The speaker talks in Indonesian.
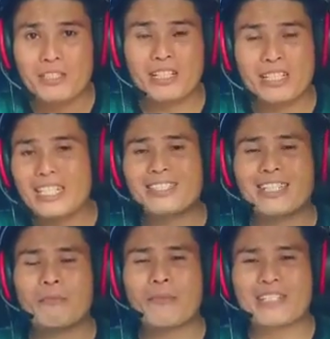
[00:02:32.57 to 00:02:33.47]

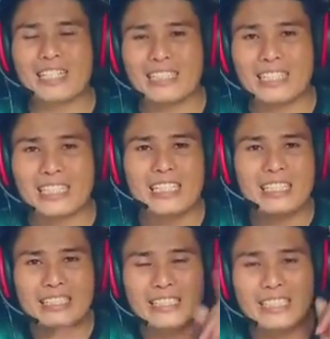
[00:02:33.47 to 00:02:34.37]
Ternyata teman-teman sekalian,
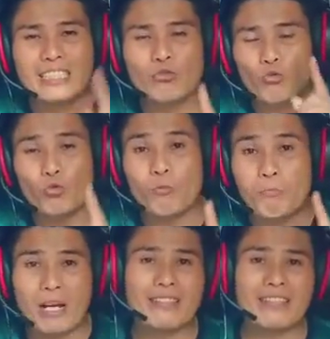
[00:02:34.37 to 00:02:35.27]
dia tutup
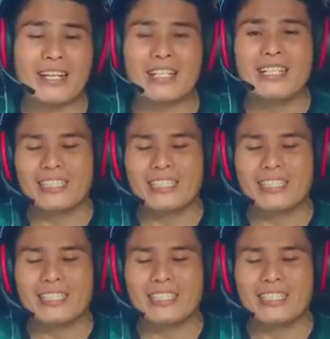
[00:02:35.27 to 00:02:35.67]
mata